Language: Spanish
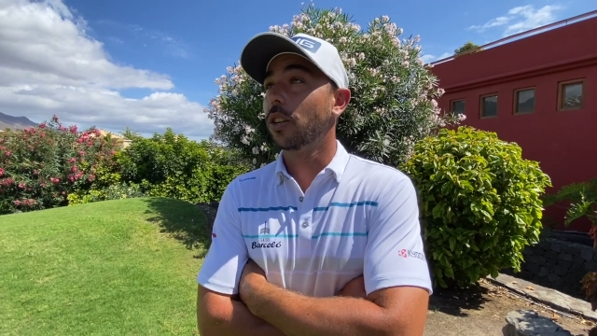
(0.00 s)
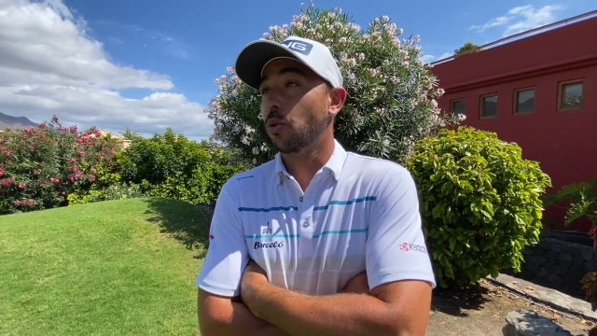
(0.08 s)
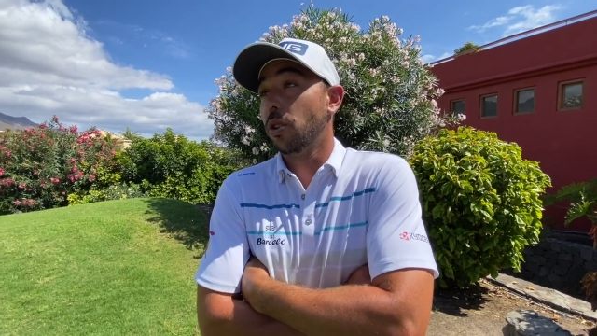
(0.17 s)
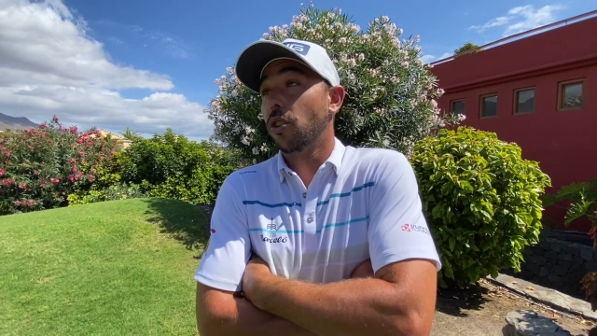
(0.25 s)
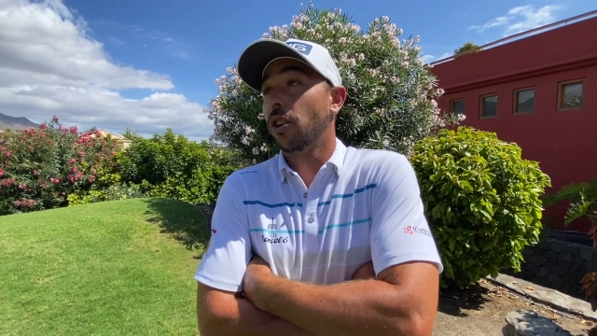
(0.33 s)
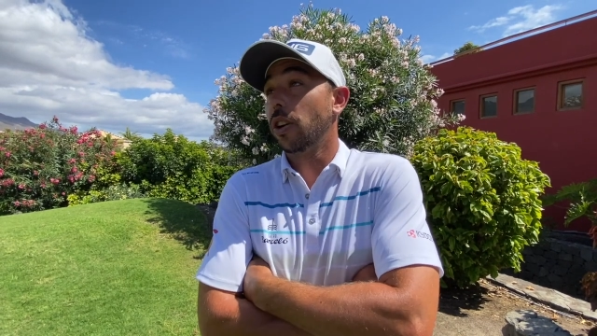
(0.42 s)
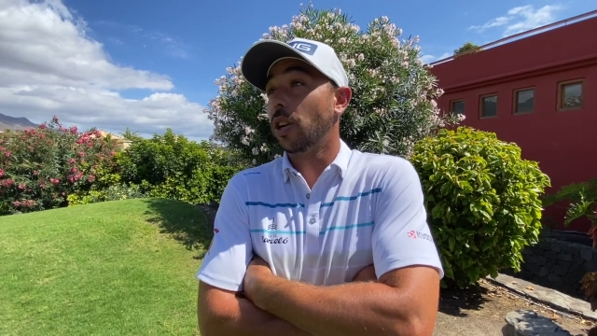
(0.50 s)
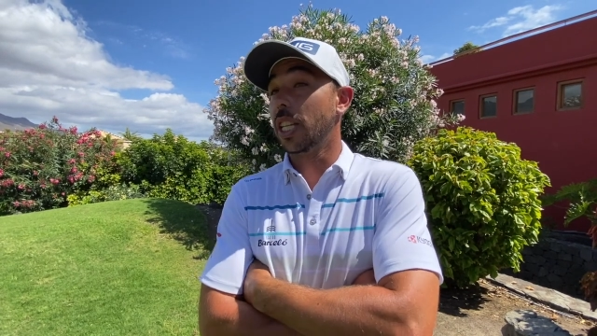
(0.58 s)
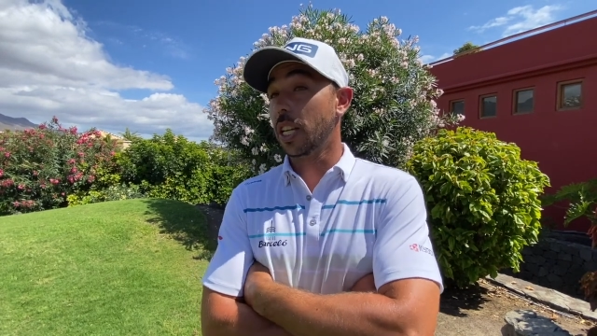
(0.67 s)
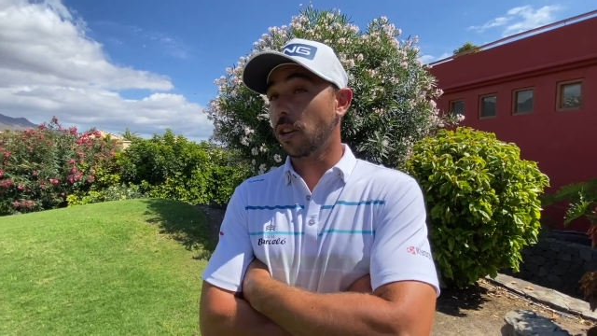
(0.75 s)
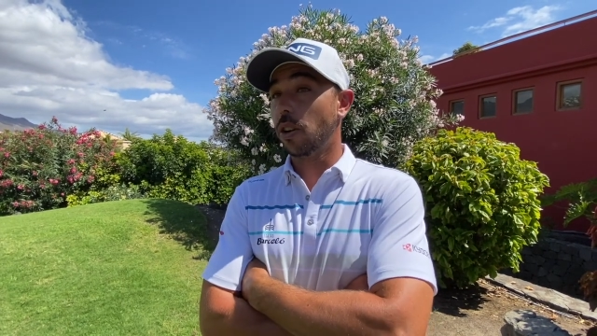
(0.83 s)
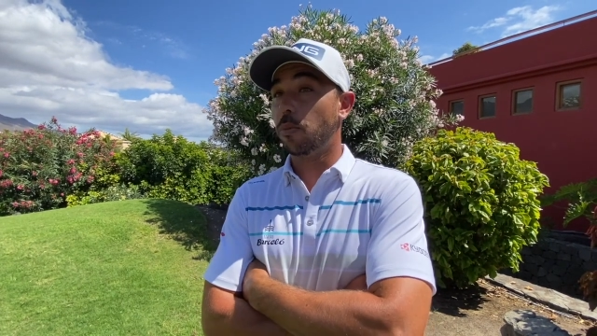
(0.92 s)
Lo único que no ha
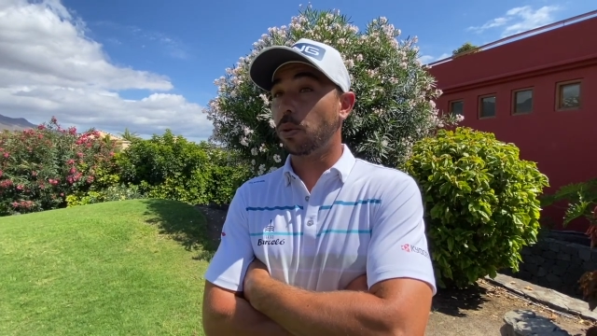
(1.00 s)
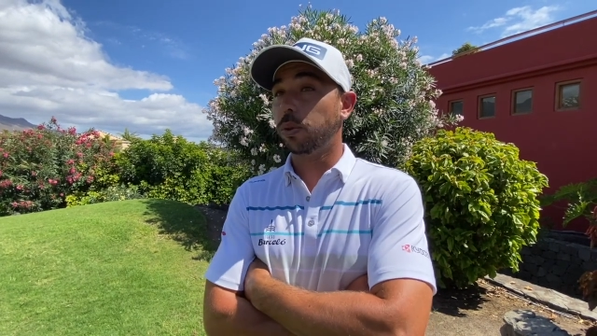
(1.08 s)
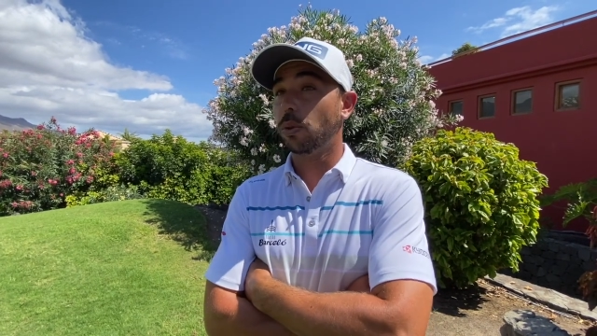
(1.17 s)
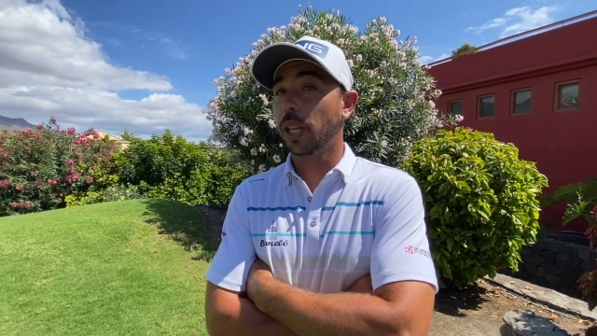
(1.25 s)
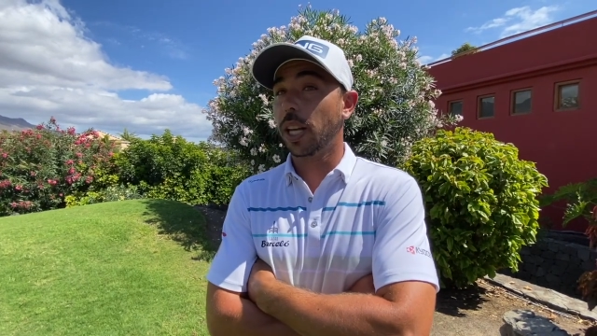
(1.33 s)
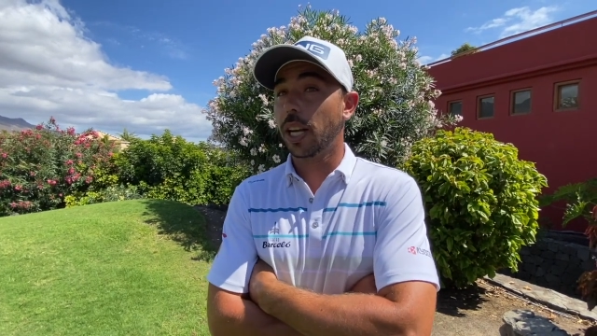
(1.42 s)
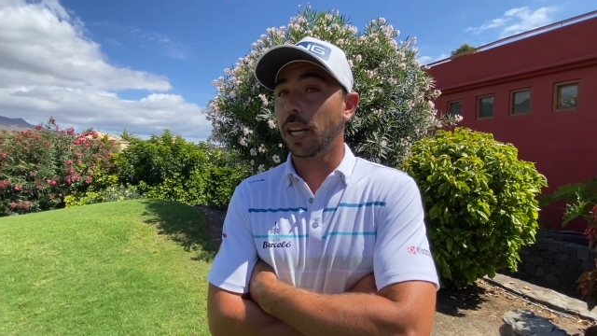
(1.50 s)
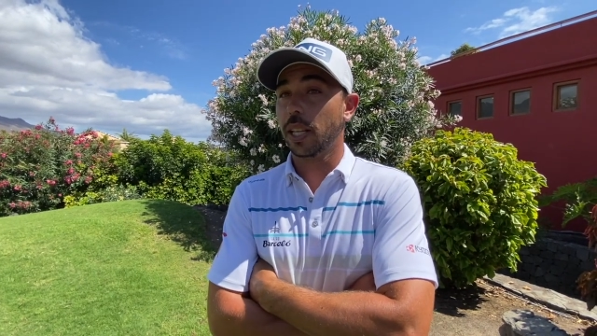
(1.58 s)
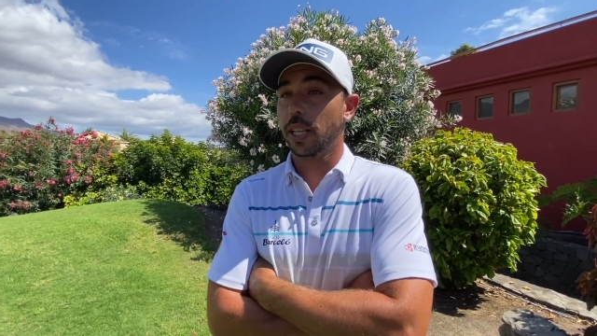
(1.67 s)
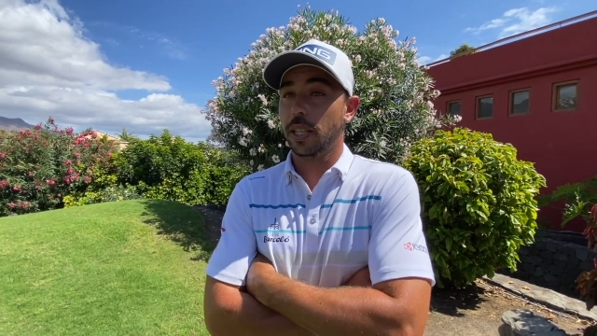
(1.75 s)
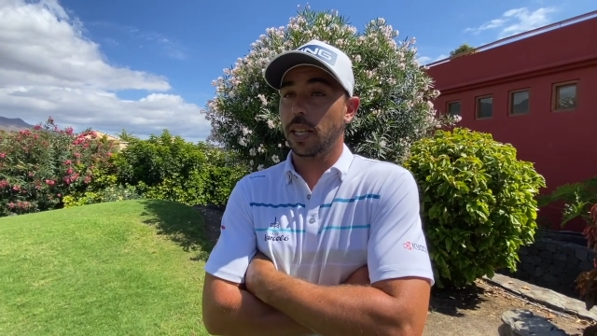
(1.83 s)
tenido la oportunidad eh,